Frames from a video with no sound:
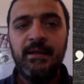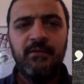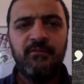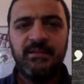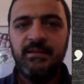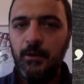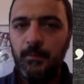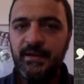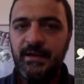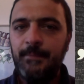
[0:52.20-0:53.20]
Infatti
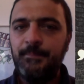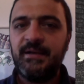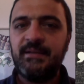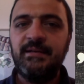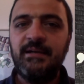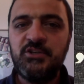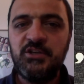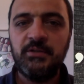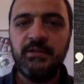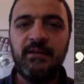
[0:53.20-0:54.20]
l'opera appartiene al ciclo
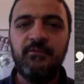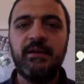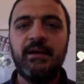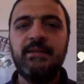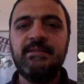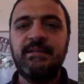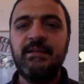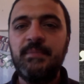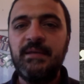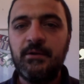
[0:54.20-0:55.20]
dei lavori realizzati a
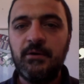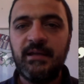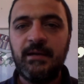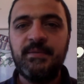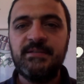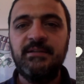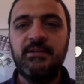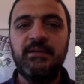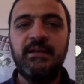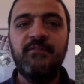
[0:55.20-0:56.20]
Biro, che rappresentano
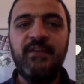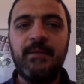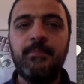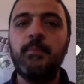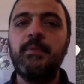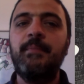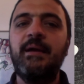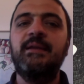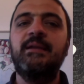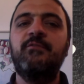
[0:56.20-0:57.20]
delle vere e proprie
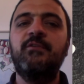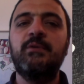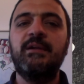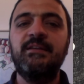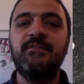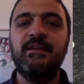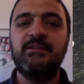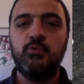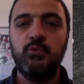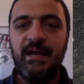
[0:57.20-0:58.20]
macchine figurative da
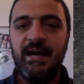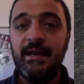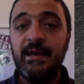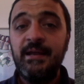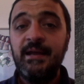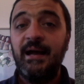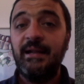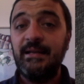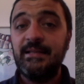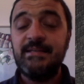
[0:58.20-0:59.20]
studiare,
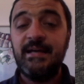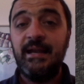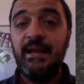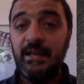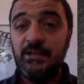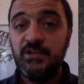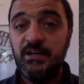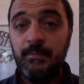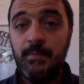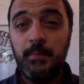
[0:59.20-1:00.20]
analizzare e leggere
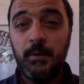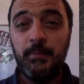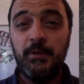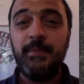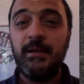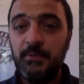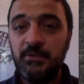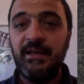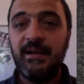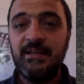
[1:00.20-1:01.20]
per, per
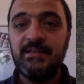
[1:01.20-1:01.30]
poterne